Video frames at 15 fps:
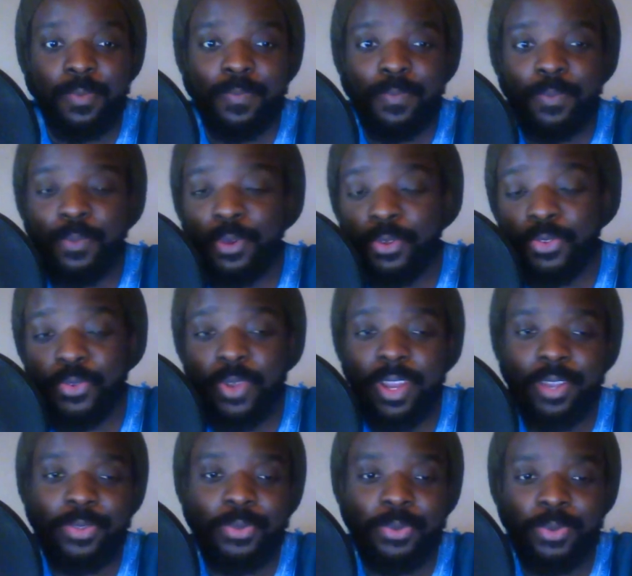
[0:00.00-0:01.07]

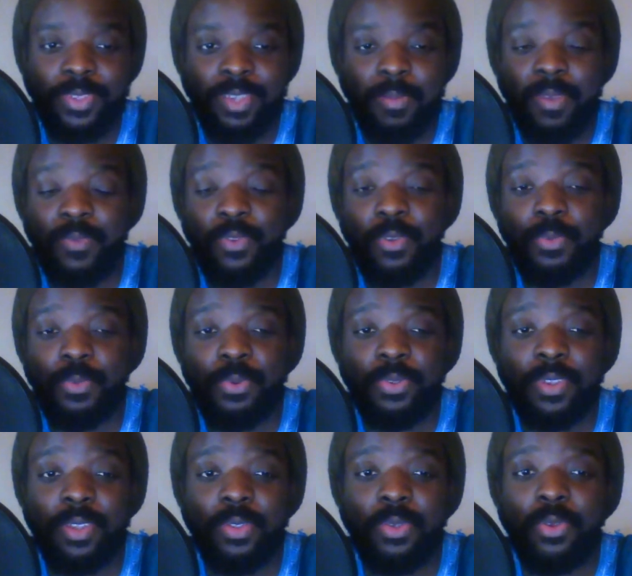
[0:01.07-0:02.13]
Bonsoir à tous et bienvenue pour
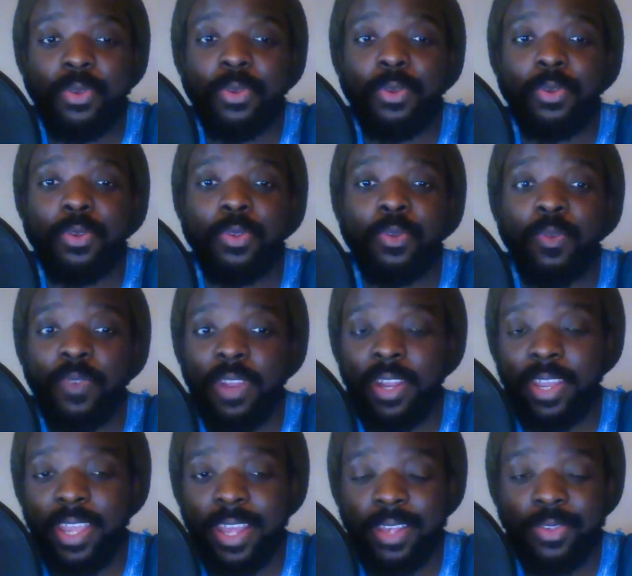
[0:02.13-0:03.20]
cette euh, nouvelle
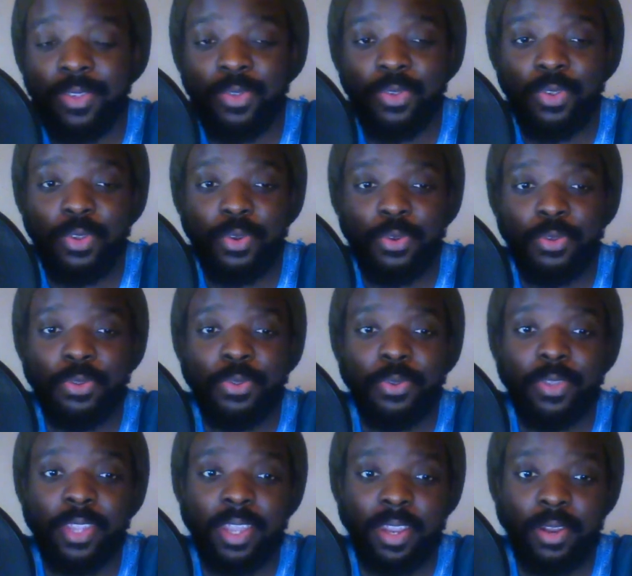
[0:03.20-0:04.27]
réaction de
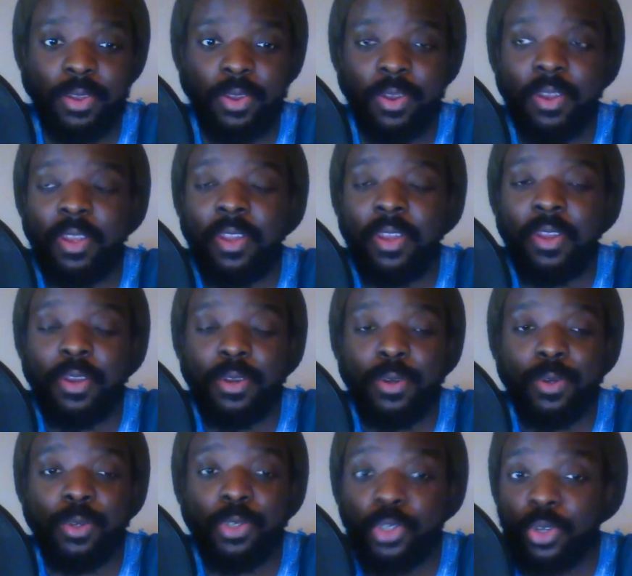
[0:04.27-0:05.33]
trailer.
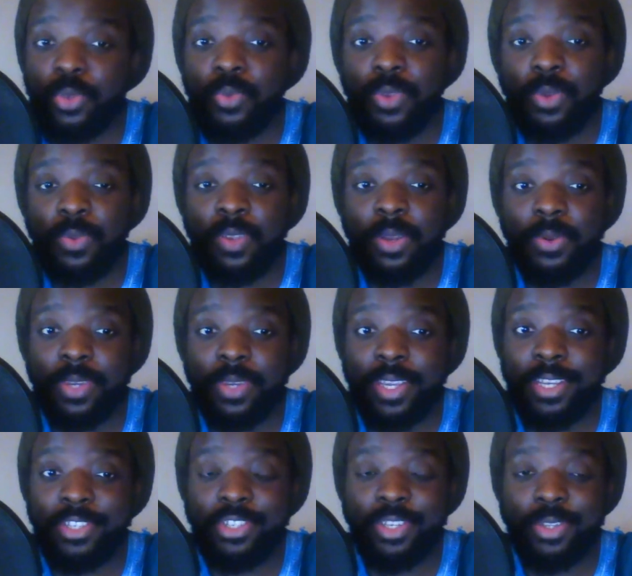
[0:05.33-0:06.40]
Aujourd'hui, nous allons
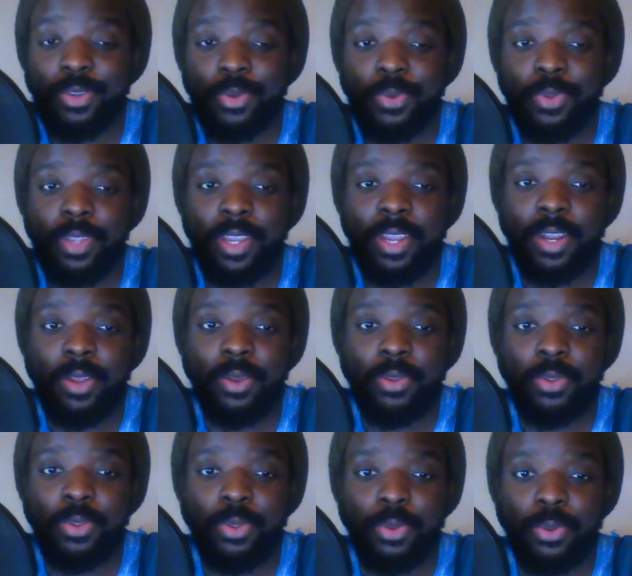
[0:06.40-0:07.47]
réagir donc au
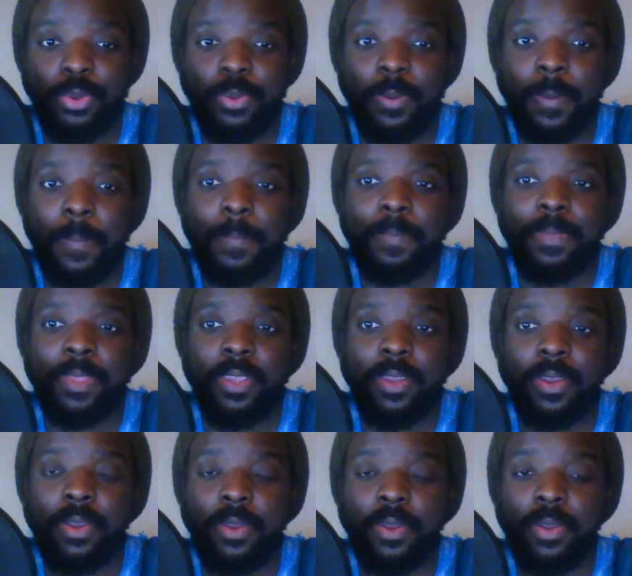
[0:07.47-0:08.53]
trailer de
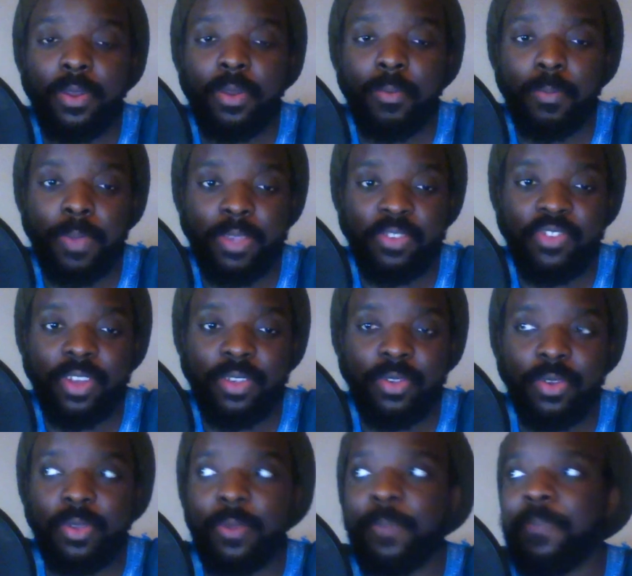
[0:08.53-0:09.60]
euh, Percy
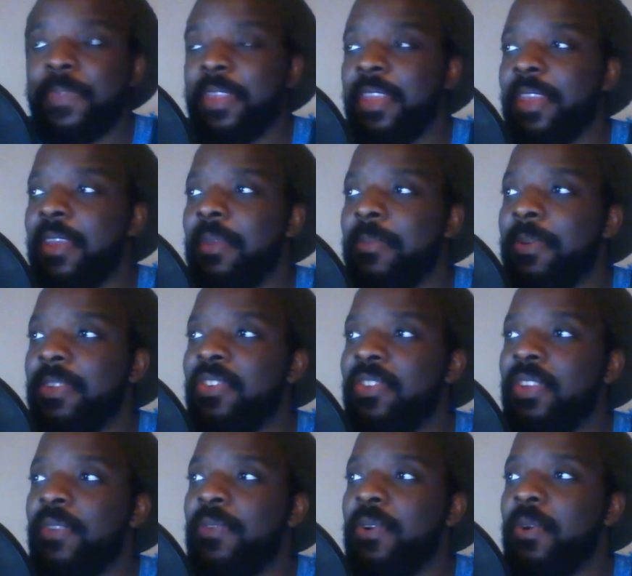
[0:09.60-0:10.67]
Jackson.
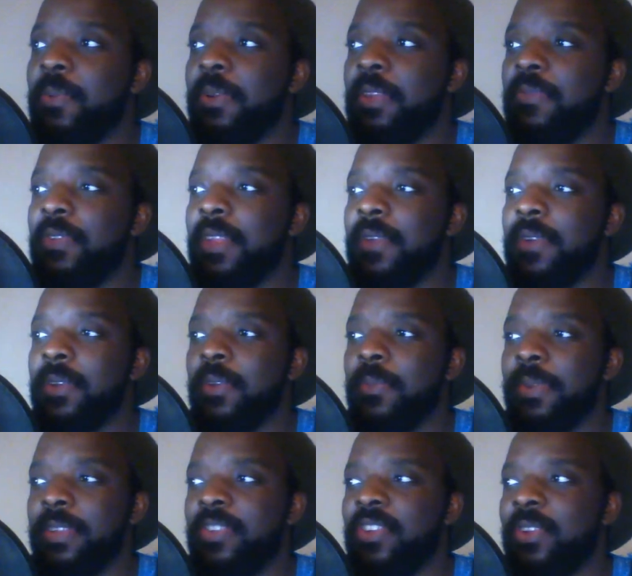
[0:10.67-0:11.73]
il, faut il faut savoir que
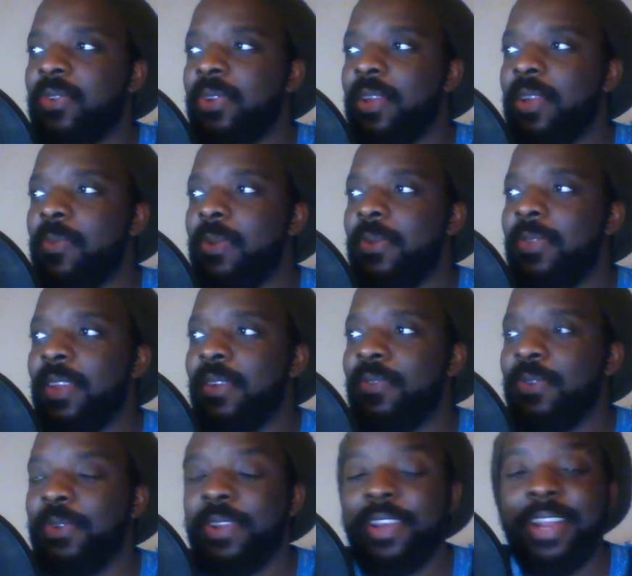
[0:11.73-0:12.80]
Percy Jackson et moi, nous
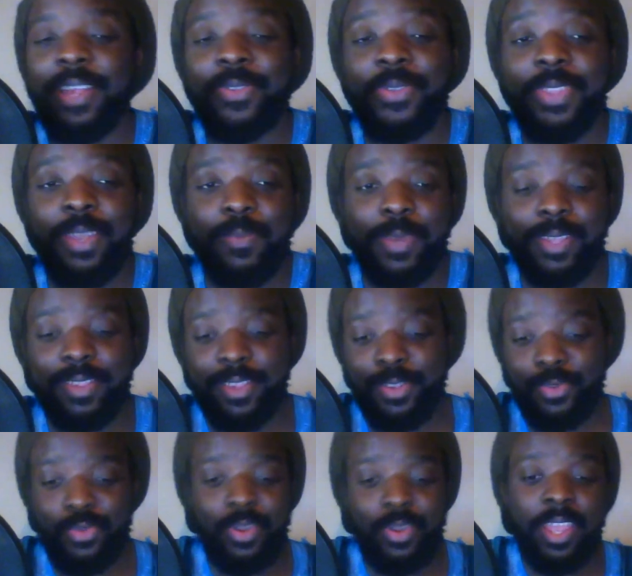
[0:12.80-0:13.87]
avons une relation très
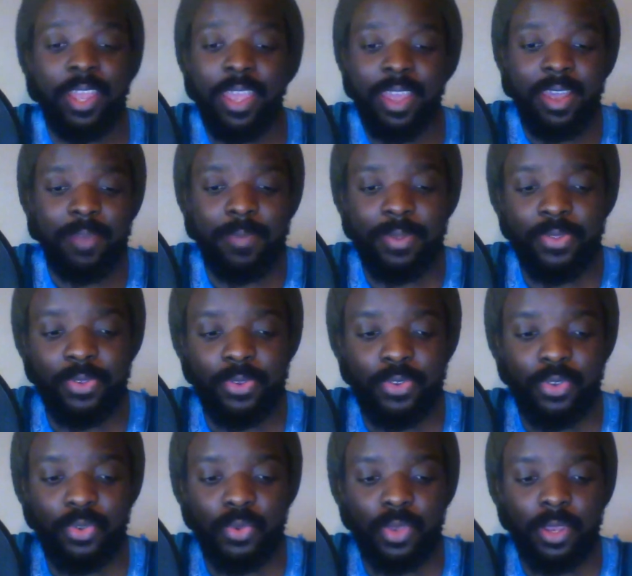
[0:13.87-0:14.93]
particulière parce que
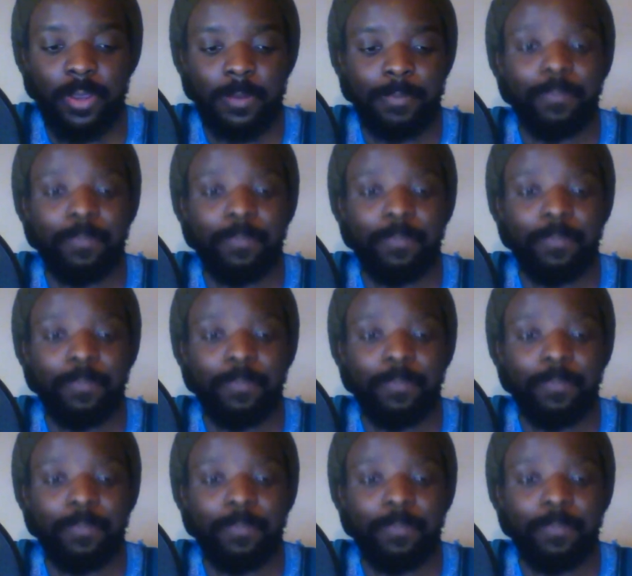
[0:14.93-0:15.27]
je suis euh,